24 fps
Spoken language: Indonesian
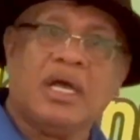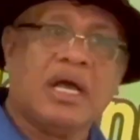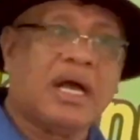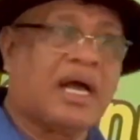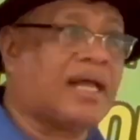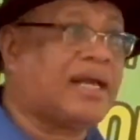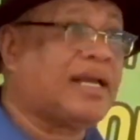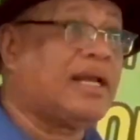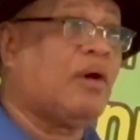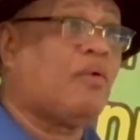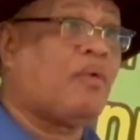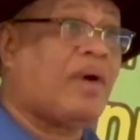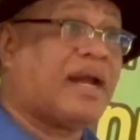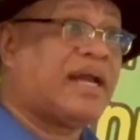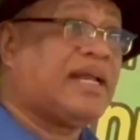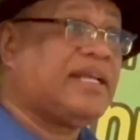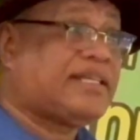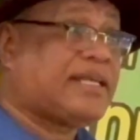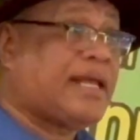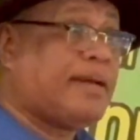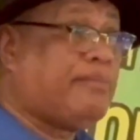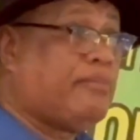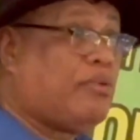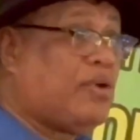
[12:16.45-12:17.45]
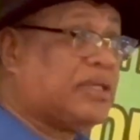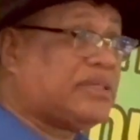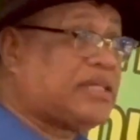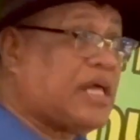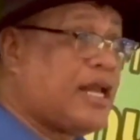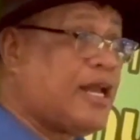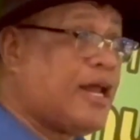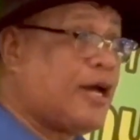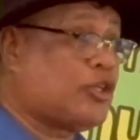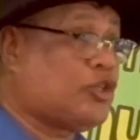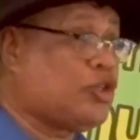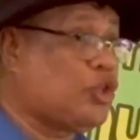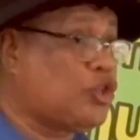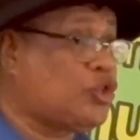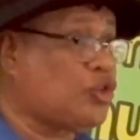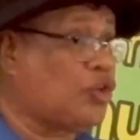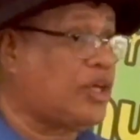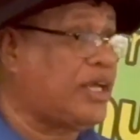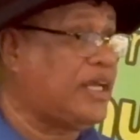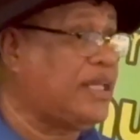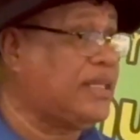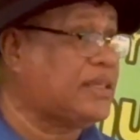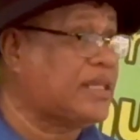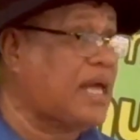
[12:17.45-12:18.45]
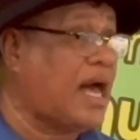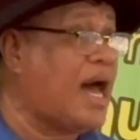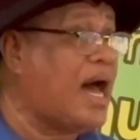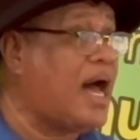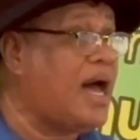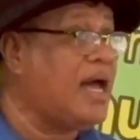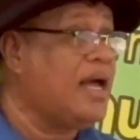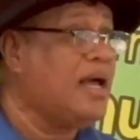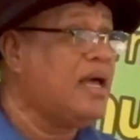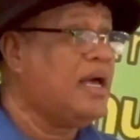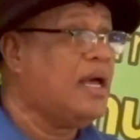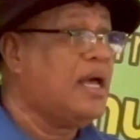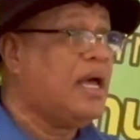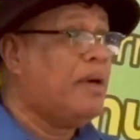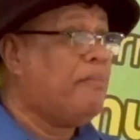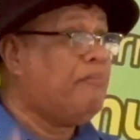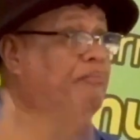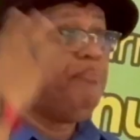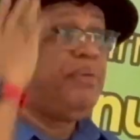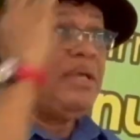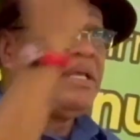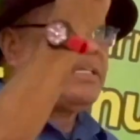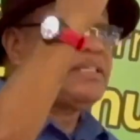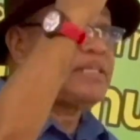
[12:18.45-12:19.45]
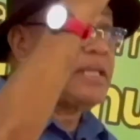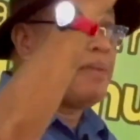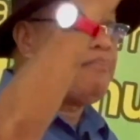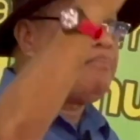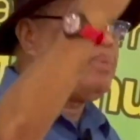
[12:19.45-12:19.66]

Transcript: Karena warisan buat anak cucu kita bisa